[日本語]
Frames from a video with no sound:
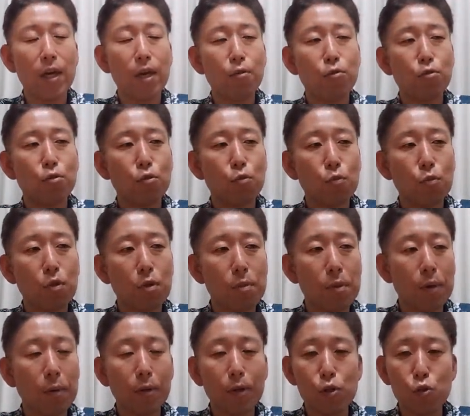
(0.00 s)
うちの
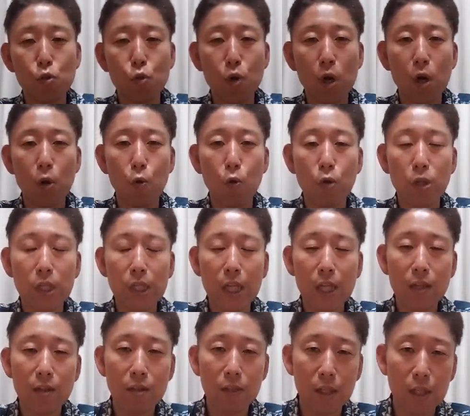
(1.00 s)
娘がまだ小学校2
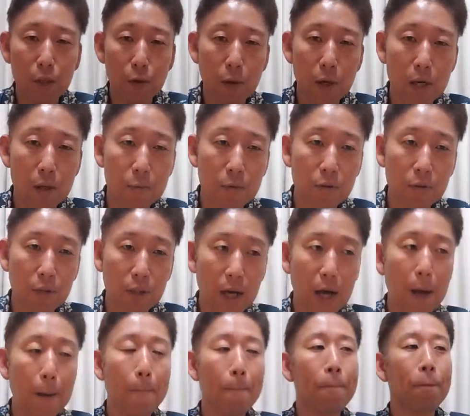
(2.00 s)
年生ではあります
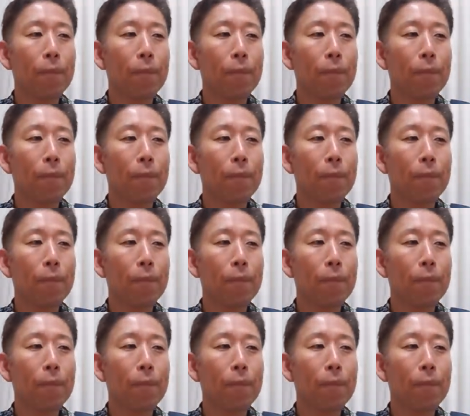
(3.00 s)
が